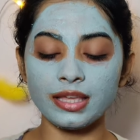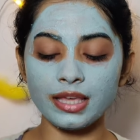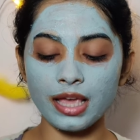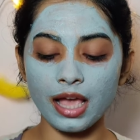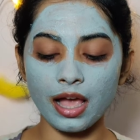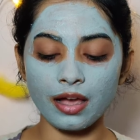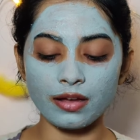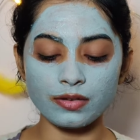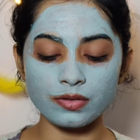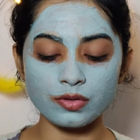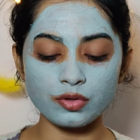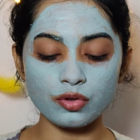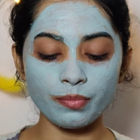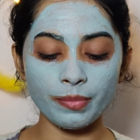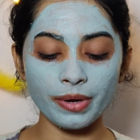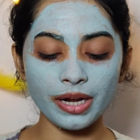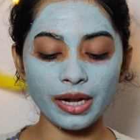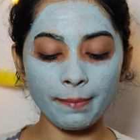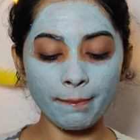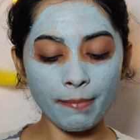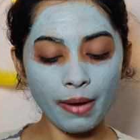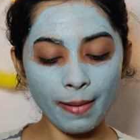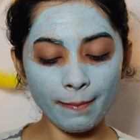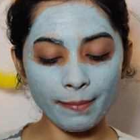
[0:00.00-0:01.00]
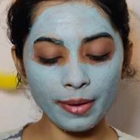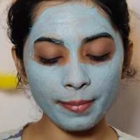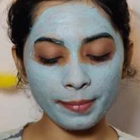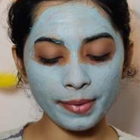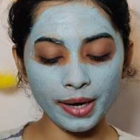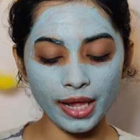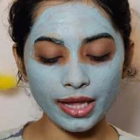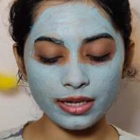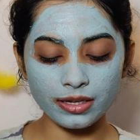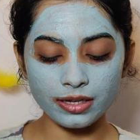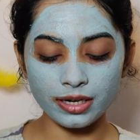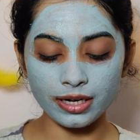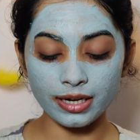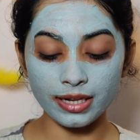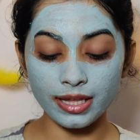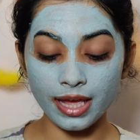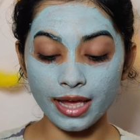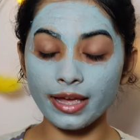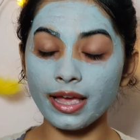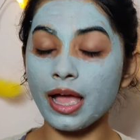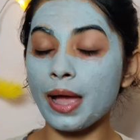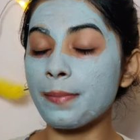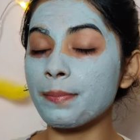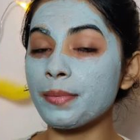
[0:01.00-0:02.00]
या सो मैंने लिप बाम पे अप्लाई कर लिया
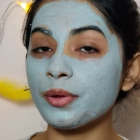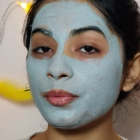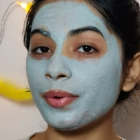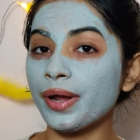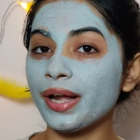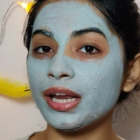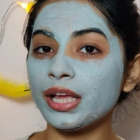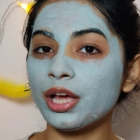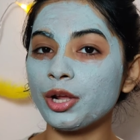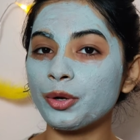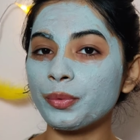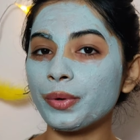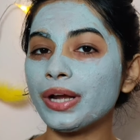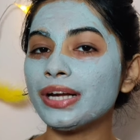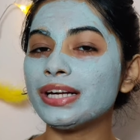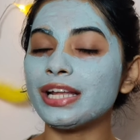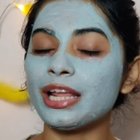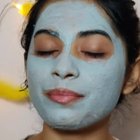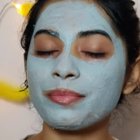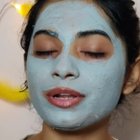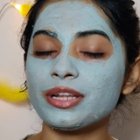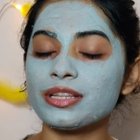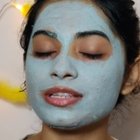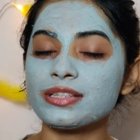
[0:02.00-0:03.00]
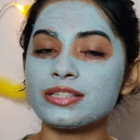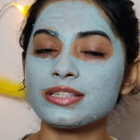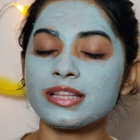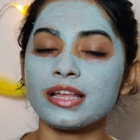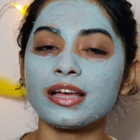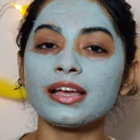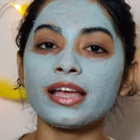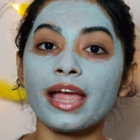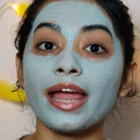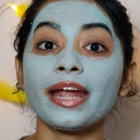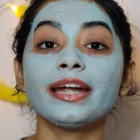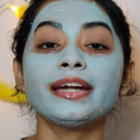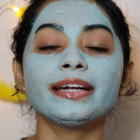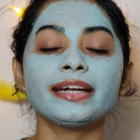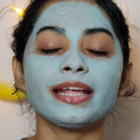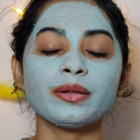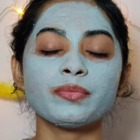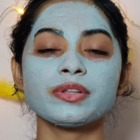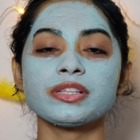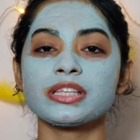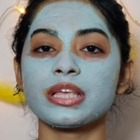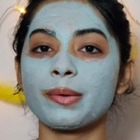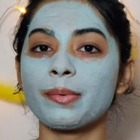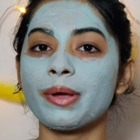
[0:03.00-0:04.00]
है अब मैं वेट करूँगी टेन मिनट्स तक एंड टेन
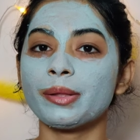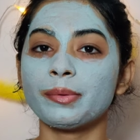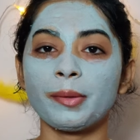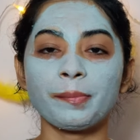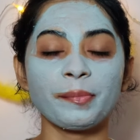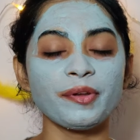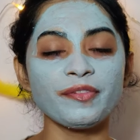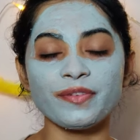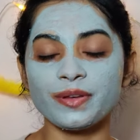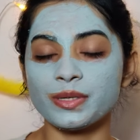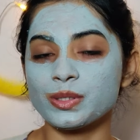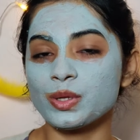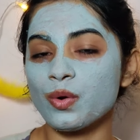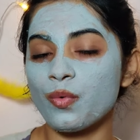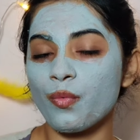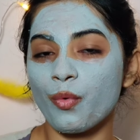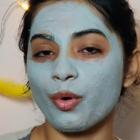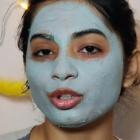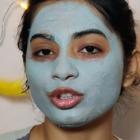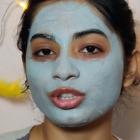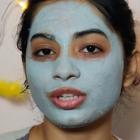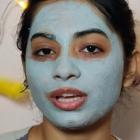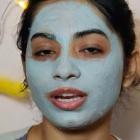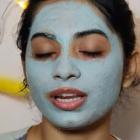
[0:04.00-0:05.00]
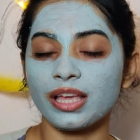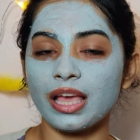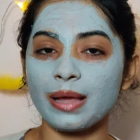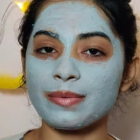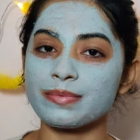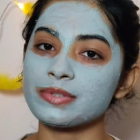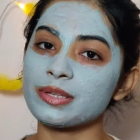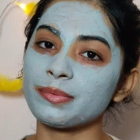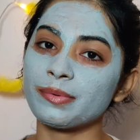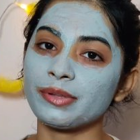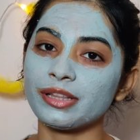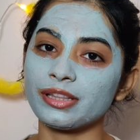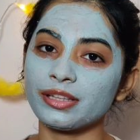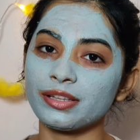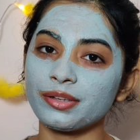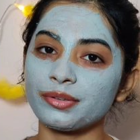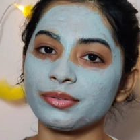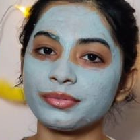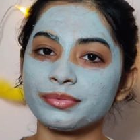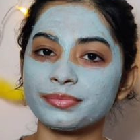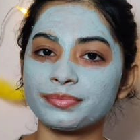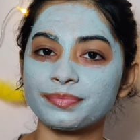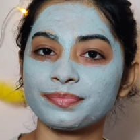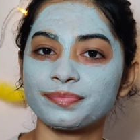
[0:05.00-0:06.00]
मिनट्स के बाद अपने फेस को वॉश करके आपसे मिलती
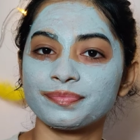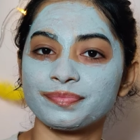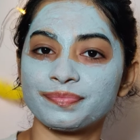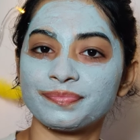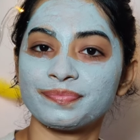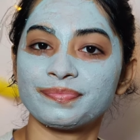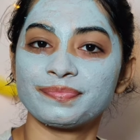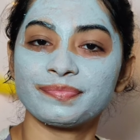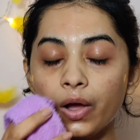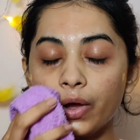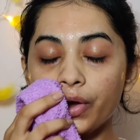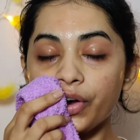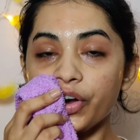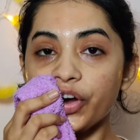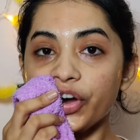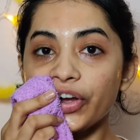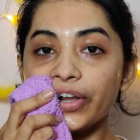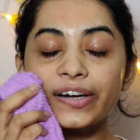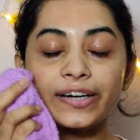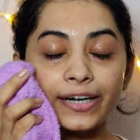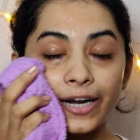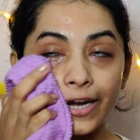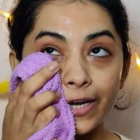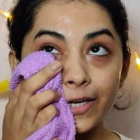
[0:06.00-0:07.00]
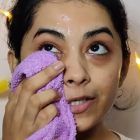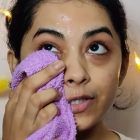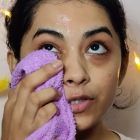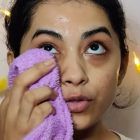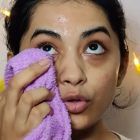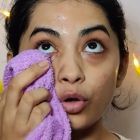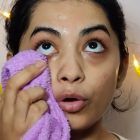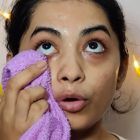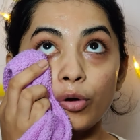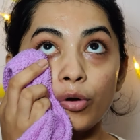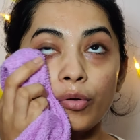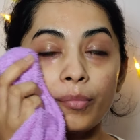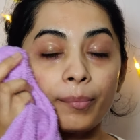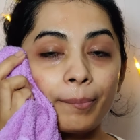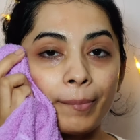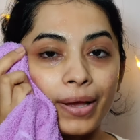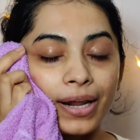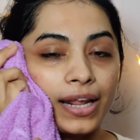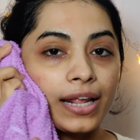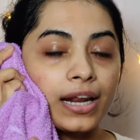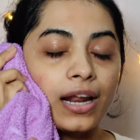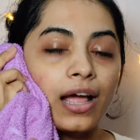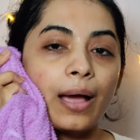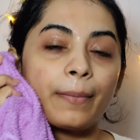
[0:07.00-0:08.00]
हूँ ऑल राइट सो
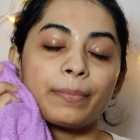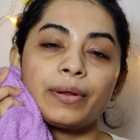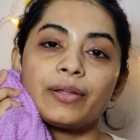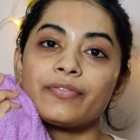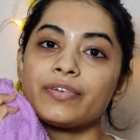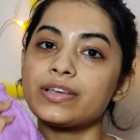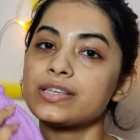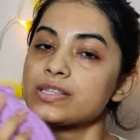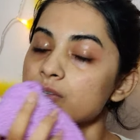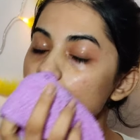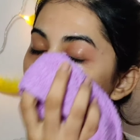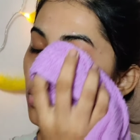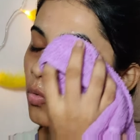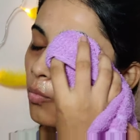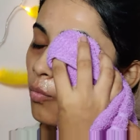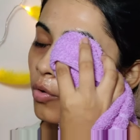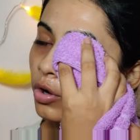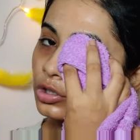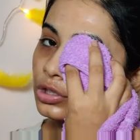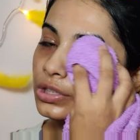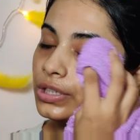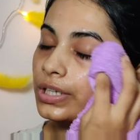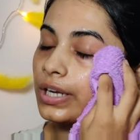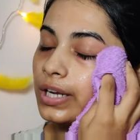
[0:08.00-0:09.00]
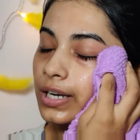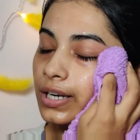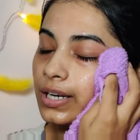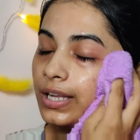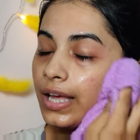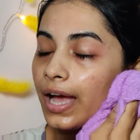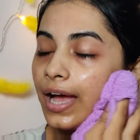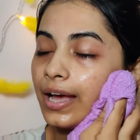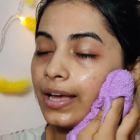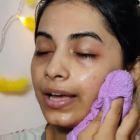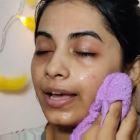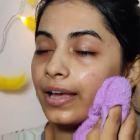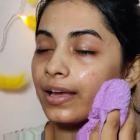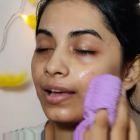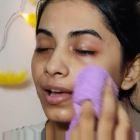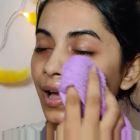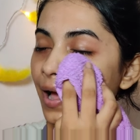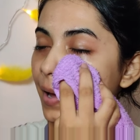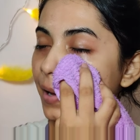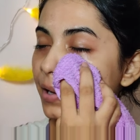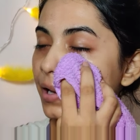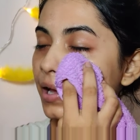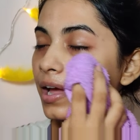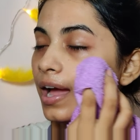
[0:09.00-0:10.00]
मैंने ना अपने फेस को वॉश कर लिया है
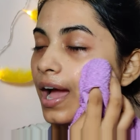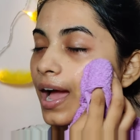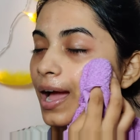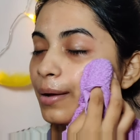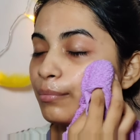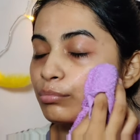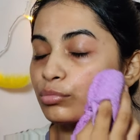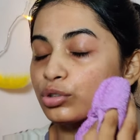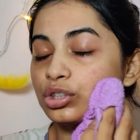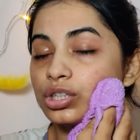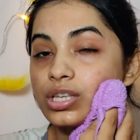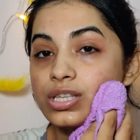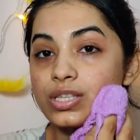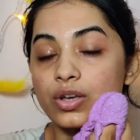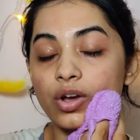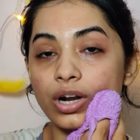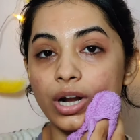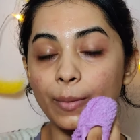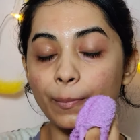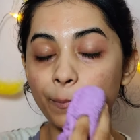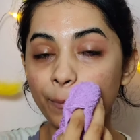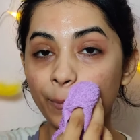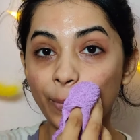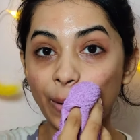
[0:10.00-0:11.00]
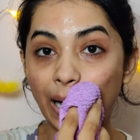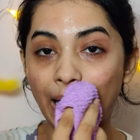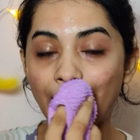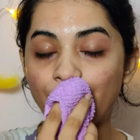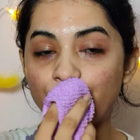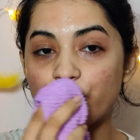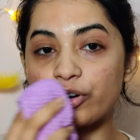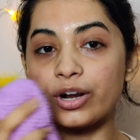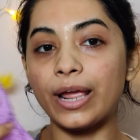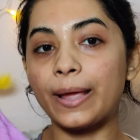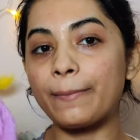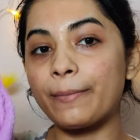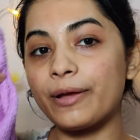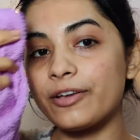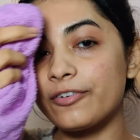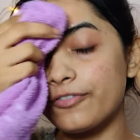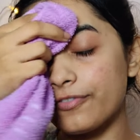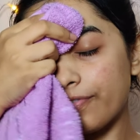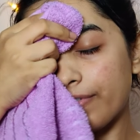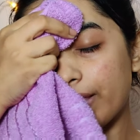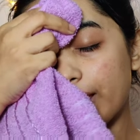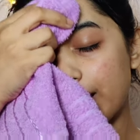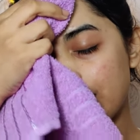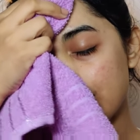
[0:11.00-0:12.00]
आई आई एम जस्ट गोना पैड ड्राई माई
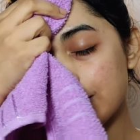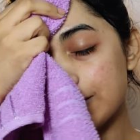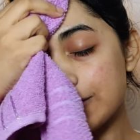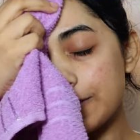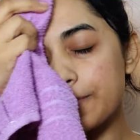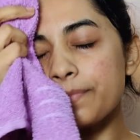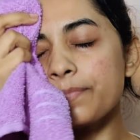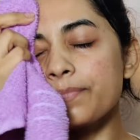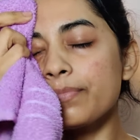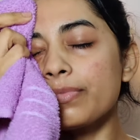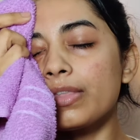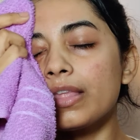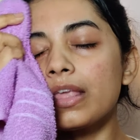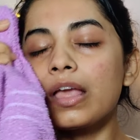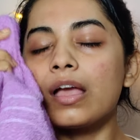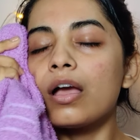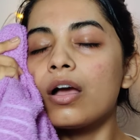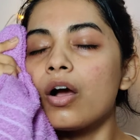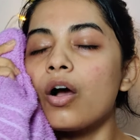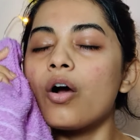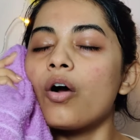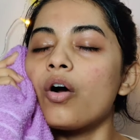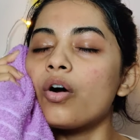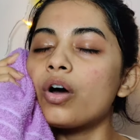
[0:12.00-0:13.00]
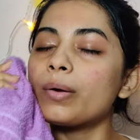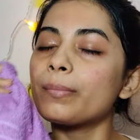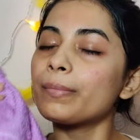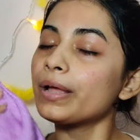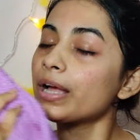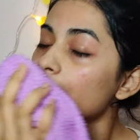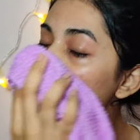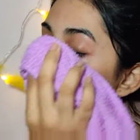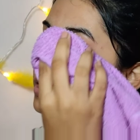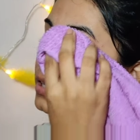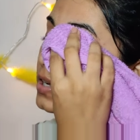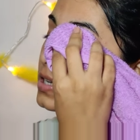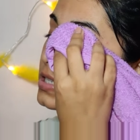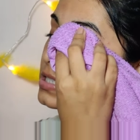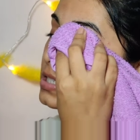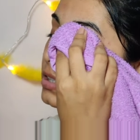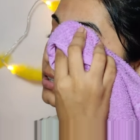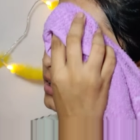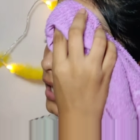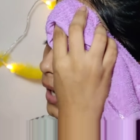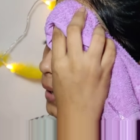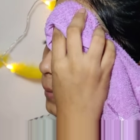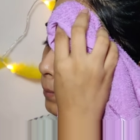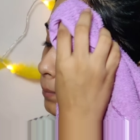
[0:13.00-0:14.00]
फेस और मैं हल्का सा
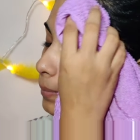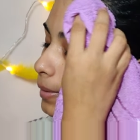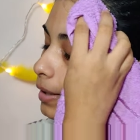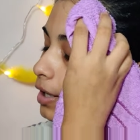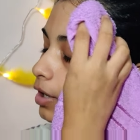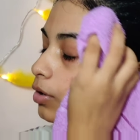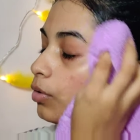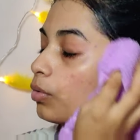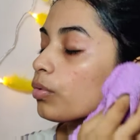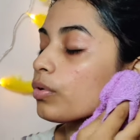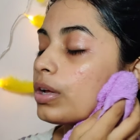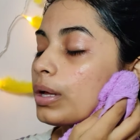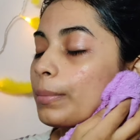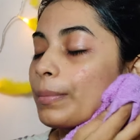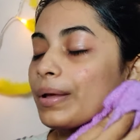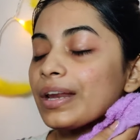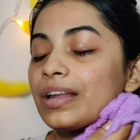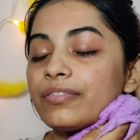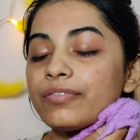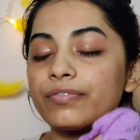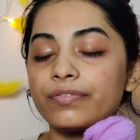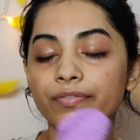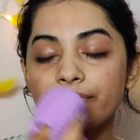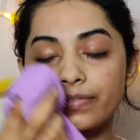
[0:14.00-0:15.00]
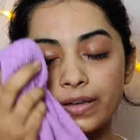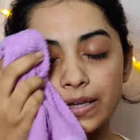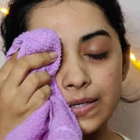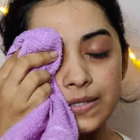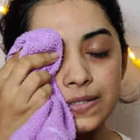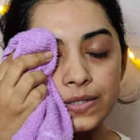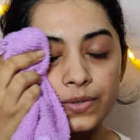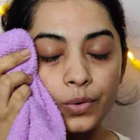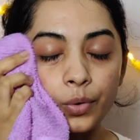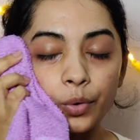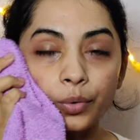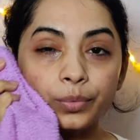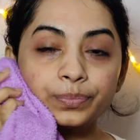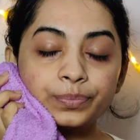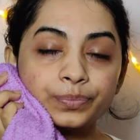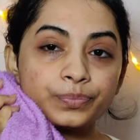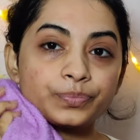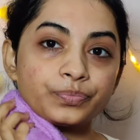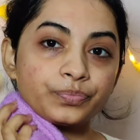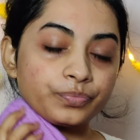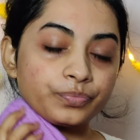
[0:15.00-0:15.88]
डांप भी रखूँगी मेरे फेस को